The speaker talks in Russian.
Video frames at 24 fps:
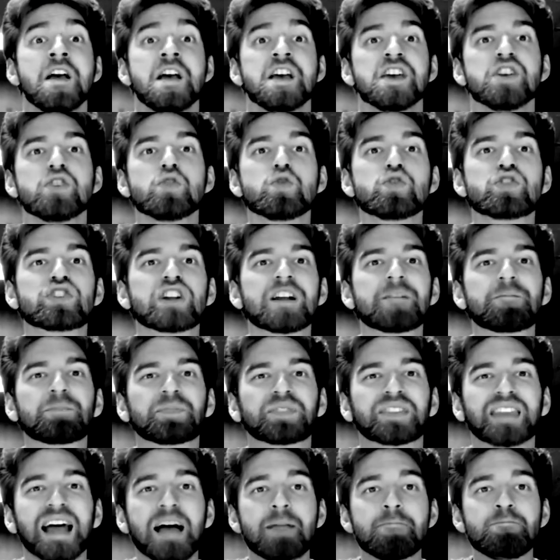и уже
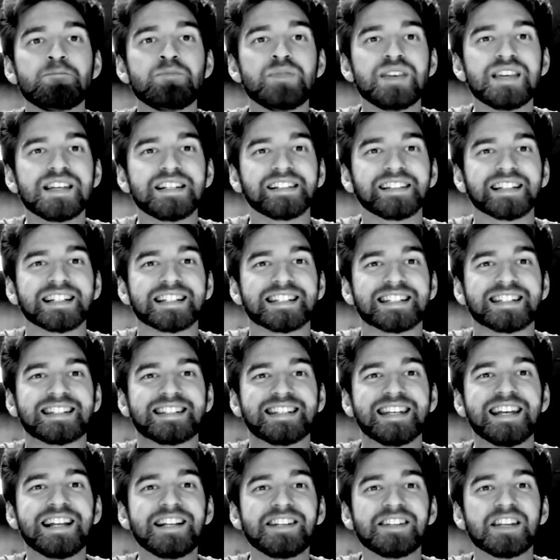томилось
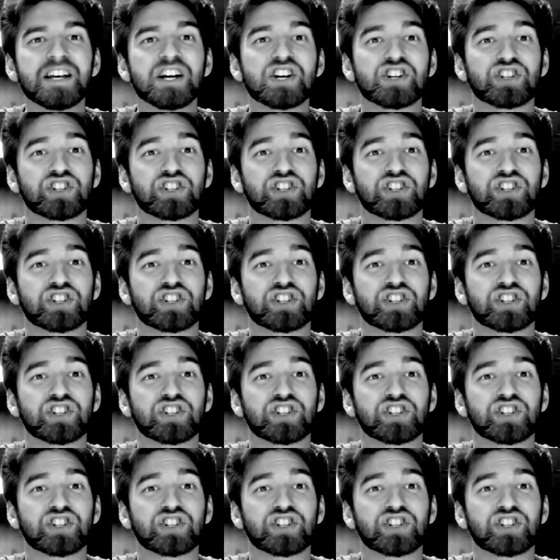сильное